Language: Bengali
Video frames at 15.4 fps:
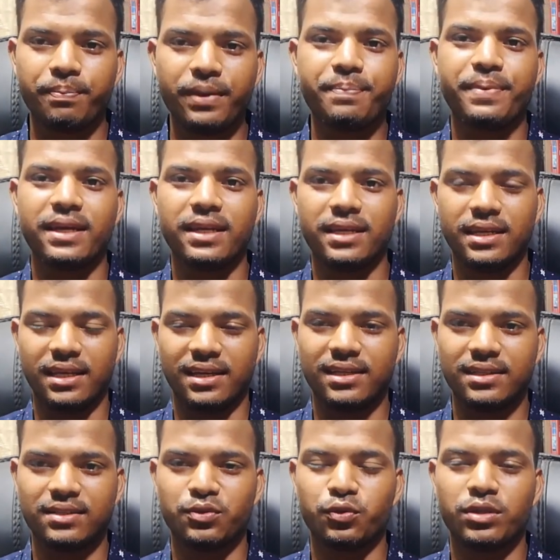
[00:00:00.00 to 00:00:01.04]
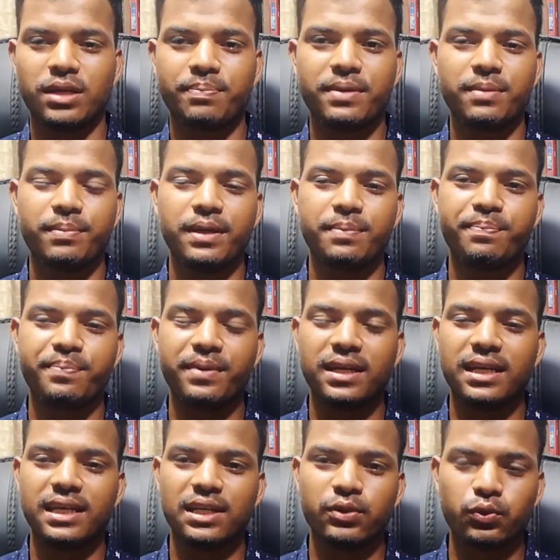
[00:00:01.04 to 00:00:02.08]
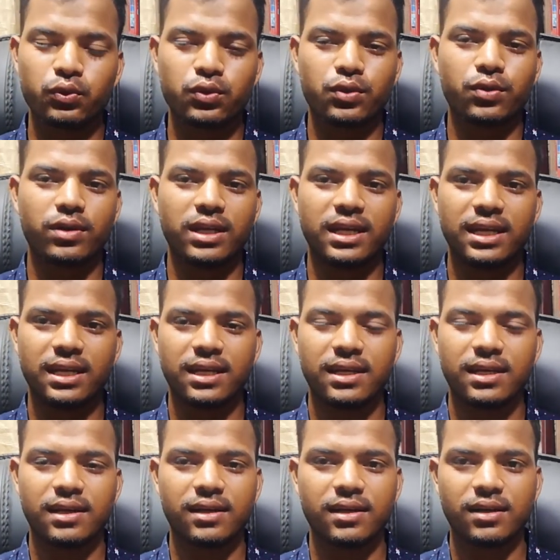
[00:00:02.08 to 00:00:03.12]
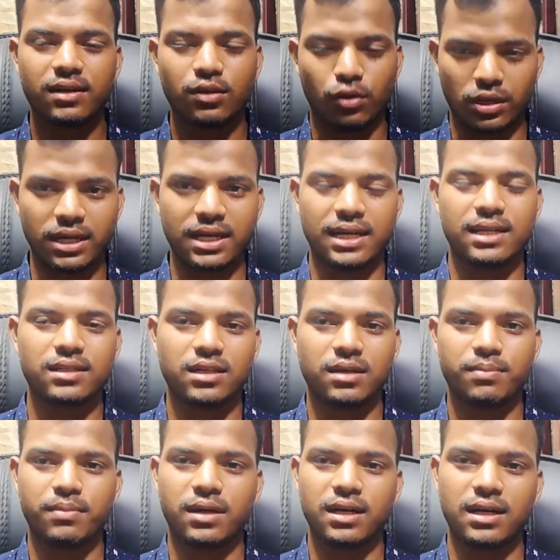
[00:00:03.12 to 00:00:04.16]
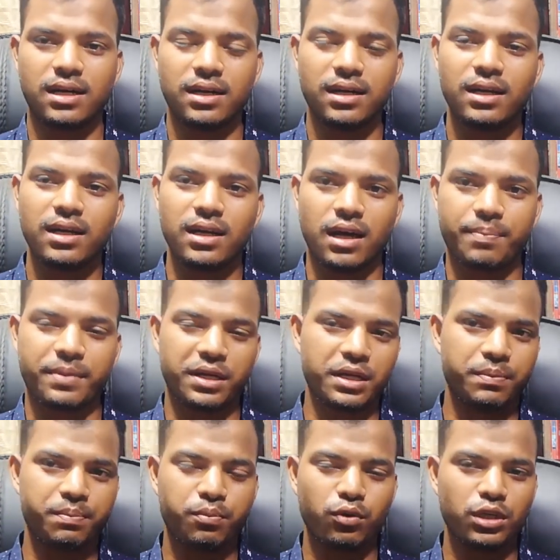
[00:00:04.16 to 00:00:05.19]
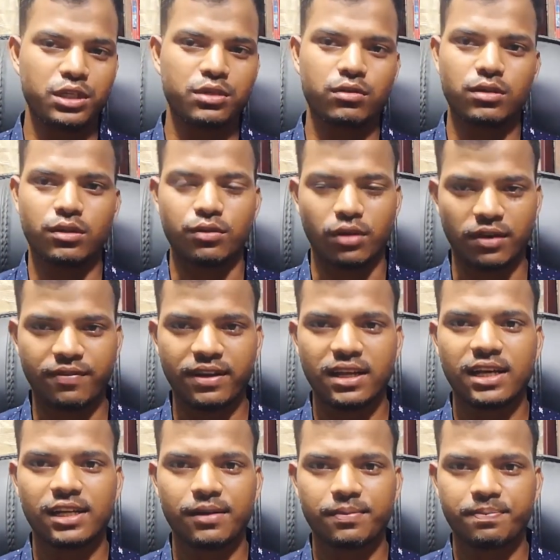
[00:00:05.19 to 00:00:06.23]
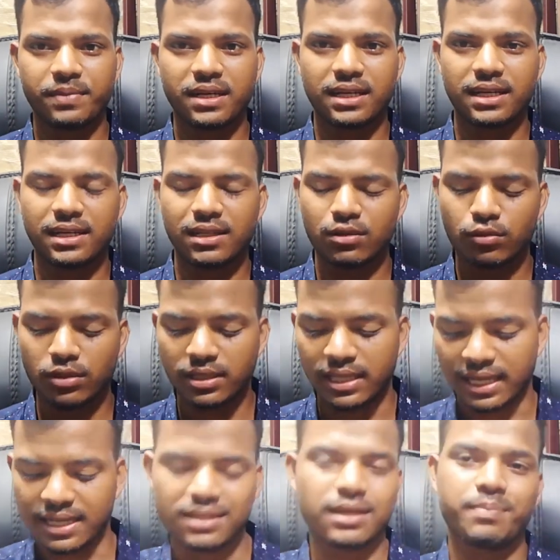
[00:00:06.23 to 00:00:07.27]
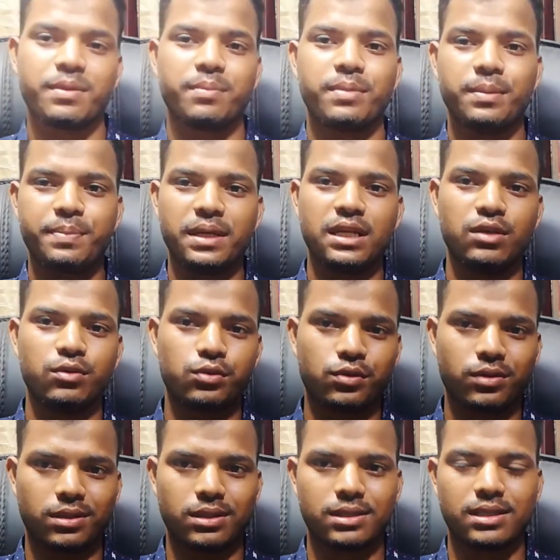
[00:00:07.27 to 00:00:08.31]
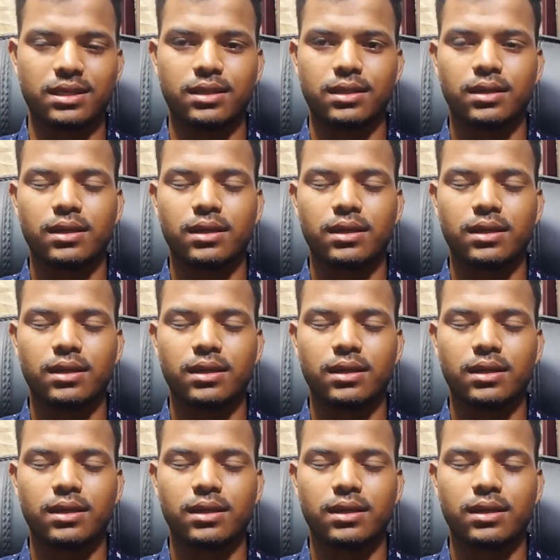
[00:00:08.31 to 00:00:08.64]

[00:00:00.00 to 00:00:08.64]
বিপিএন নিয়ে যদি আপনি বিপিএন ইউজ করে ধরা খান যা বা আপনাকে পুলিশ যদি ধরে ফেলে আর আপনাকে যদি দেখে যে আপনি বিপিএন ইউজ করতেছেন